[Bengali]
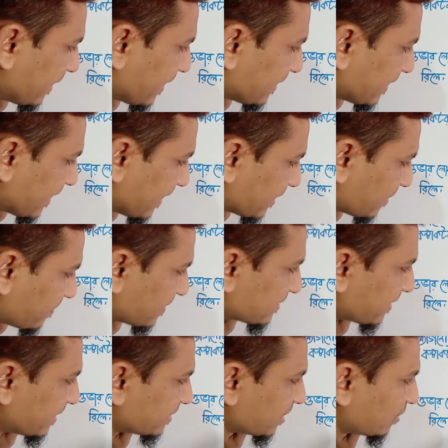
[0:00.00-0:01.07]
এখান থেকে একটি
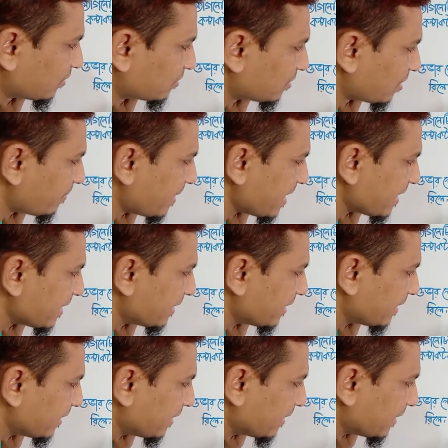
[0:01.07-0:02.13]
ফেস কানেকশন করতে হবে
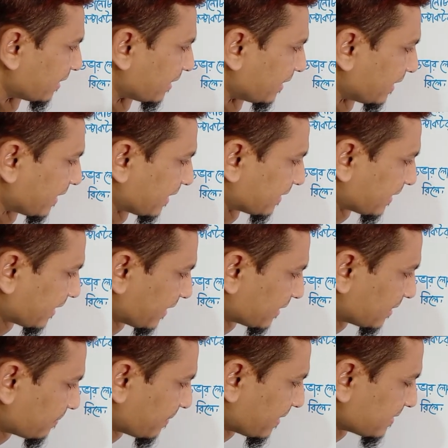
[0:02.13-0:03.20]
এখান থেকে
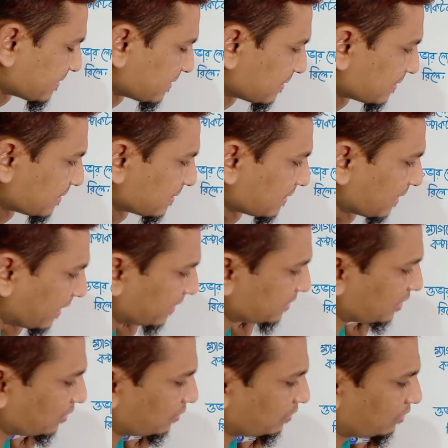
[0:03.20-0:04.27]
একটি ফেস
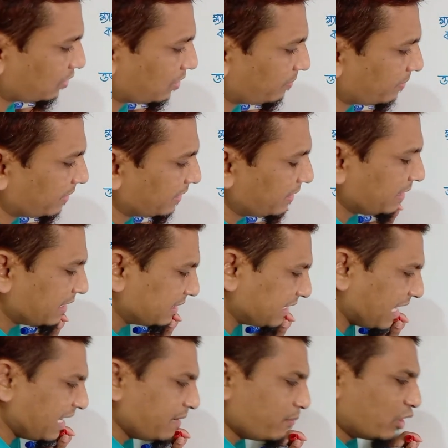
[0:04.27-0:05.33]
কানেকশন করতে হবে
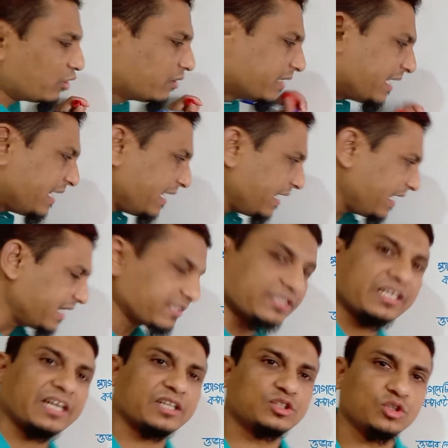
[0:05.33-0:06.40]
তাহলে মোটরটি
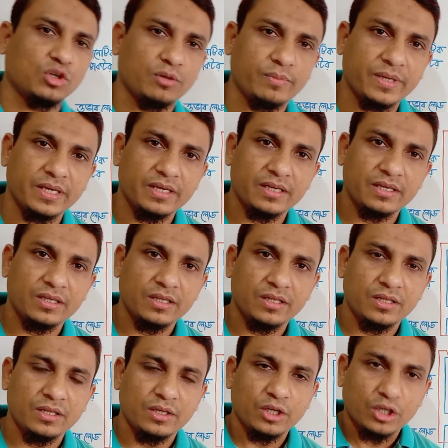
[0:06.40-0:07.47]
স্টারে চলবে
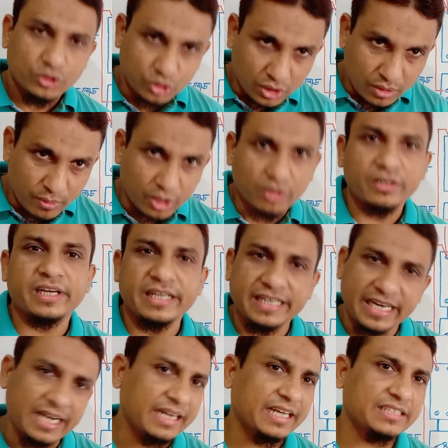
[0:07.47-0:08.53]
যদি মোটরটি
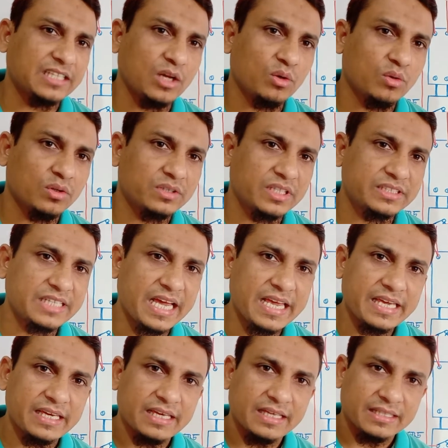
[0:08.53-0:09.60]
ডেল্টা চালু করতে
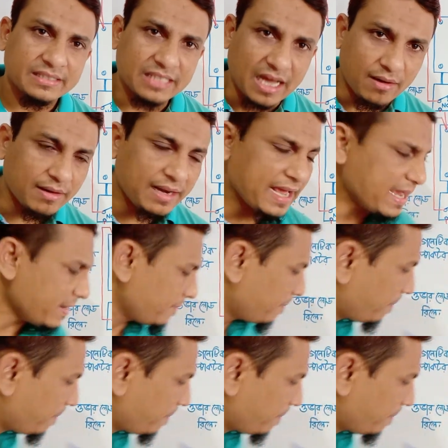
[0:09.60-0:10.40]
চাই তাহলে